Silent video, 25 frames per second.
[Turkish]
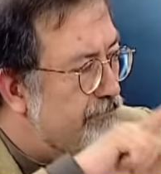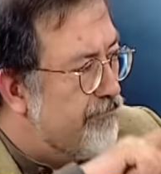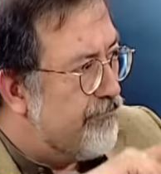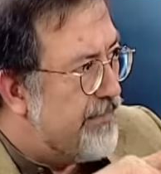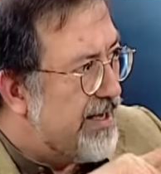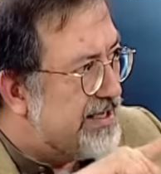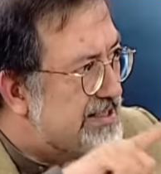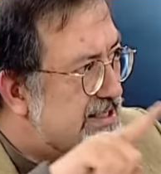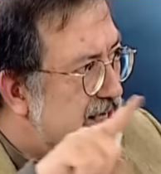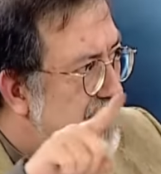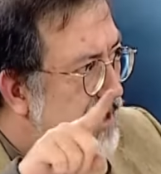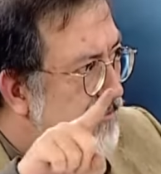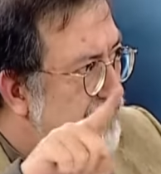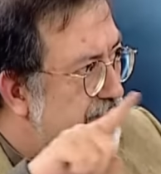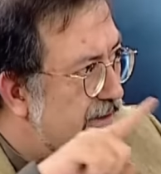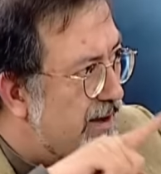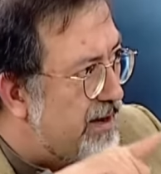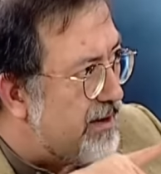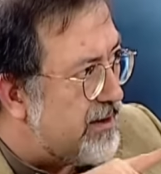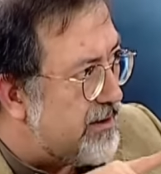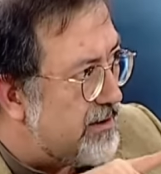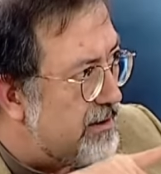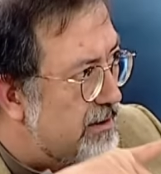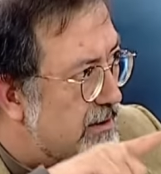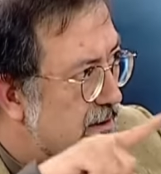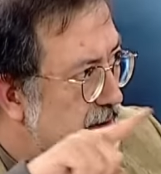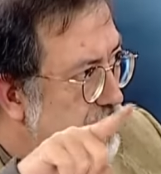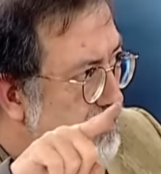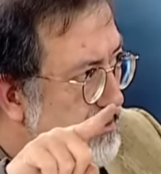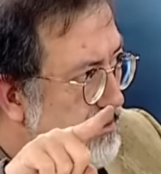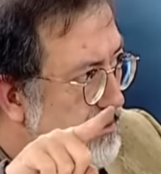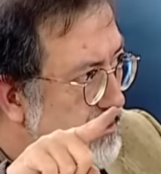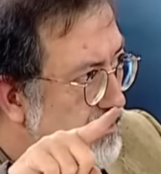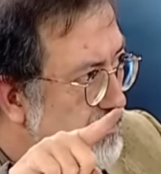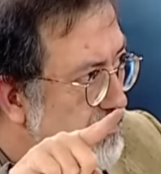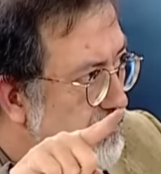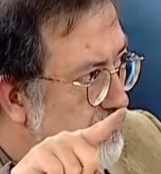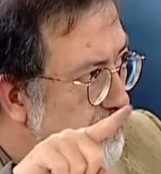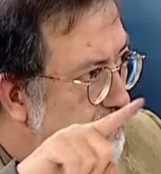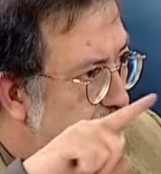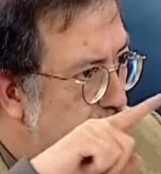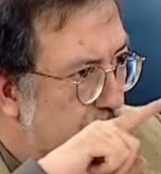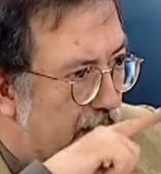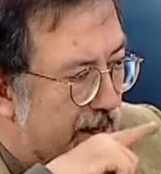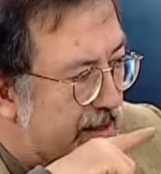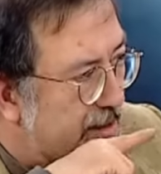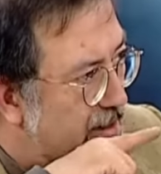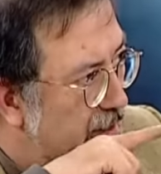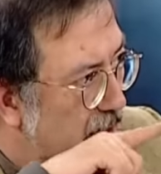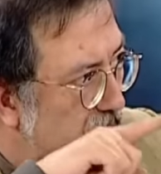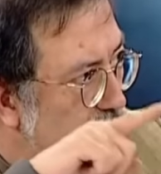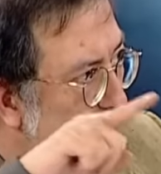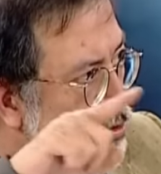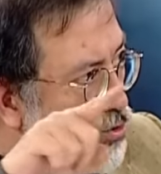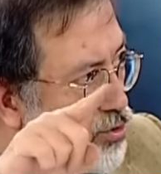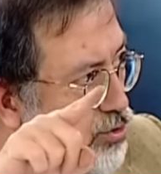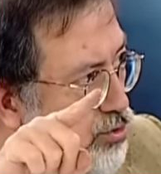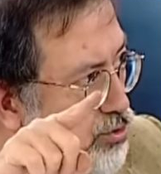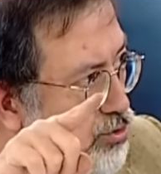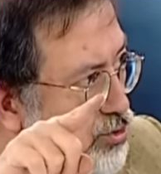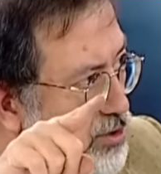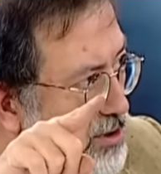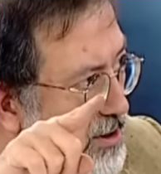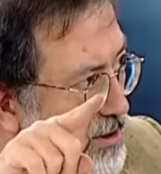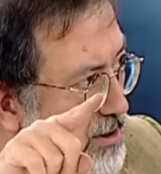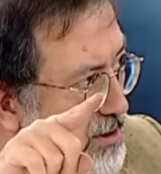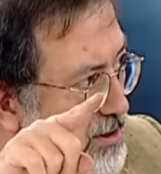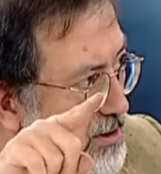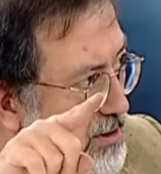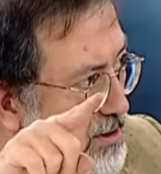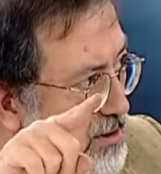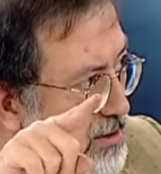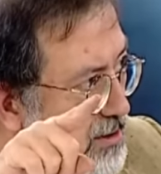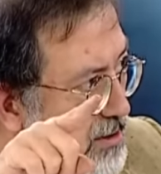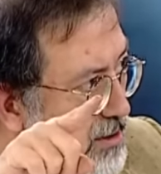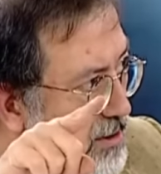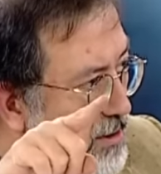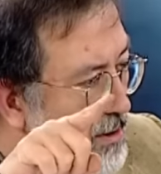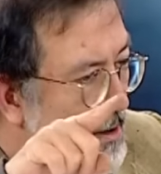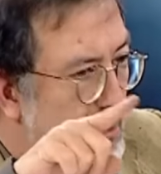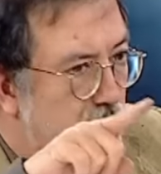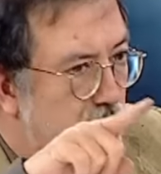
Mesafe Mekke'yi düşünürseniz